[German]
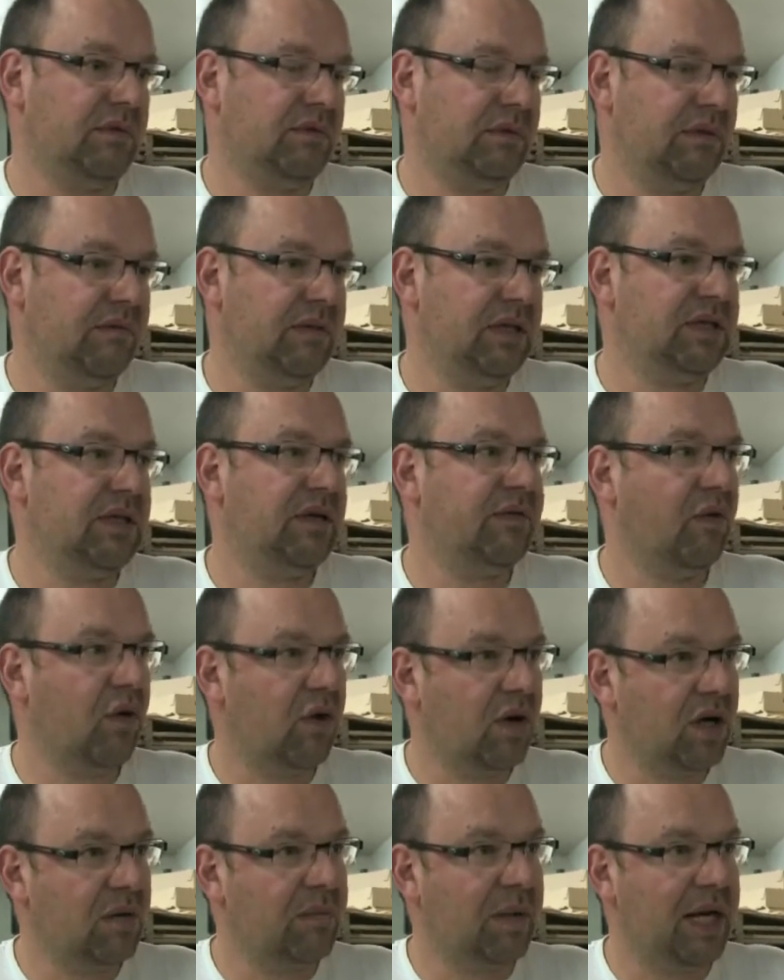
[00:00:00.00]
gewisse
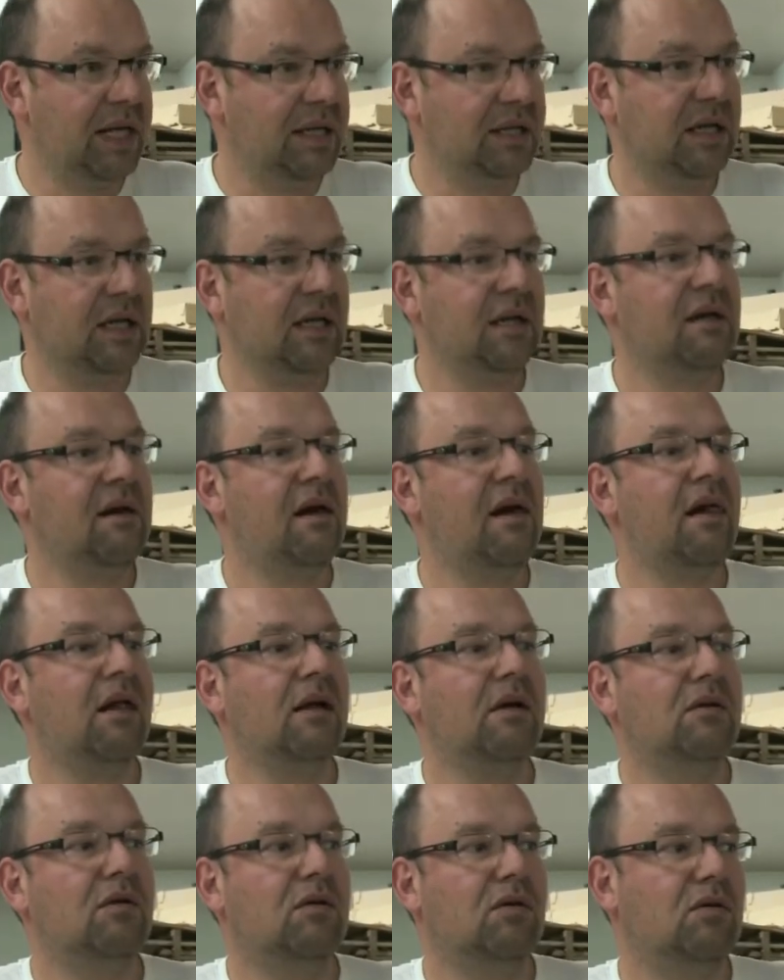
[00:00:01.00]
Vorarbeiter
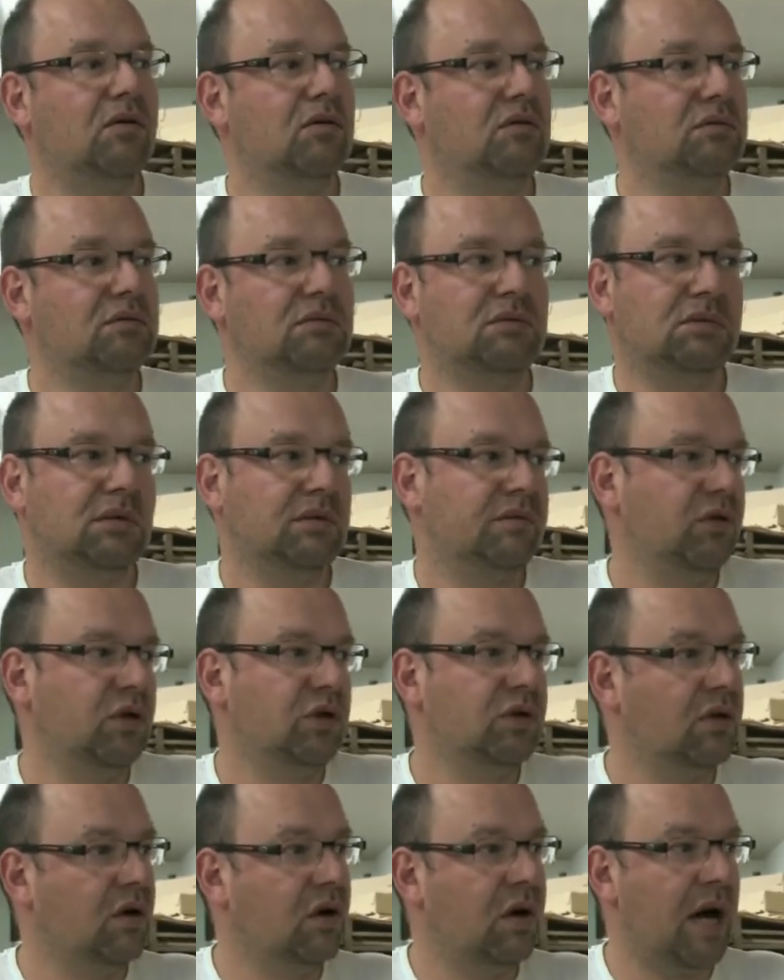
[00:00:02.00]
und
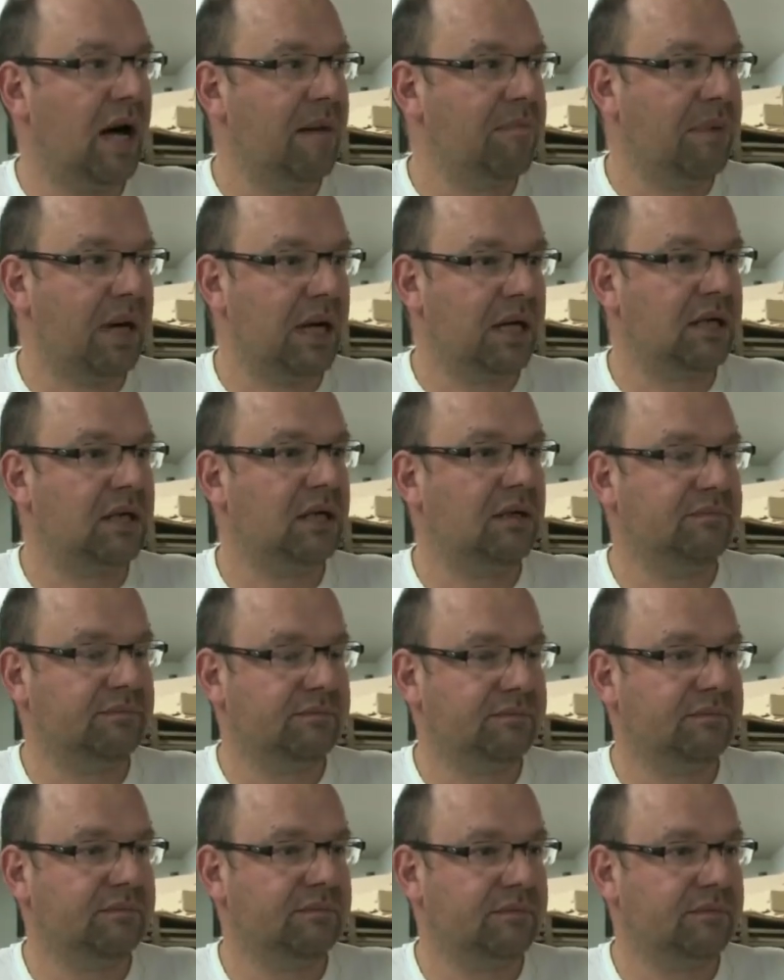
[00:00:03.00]
wird nachher abbacken.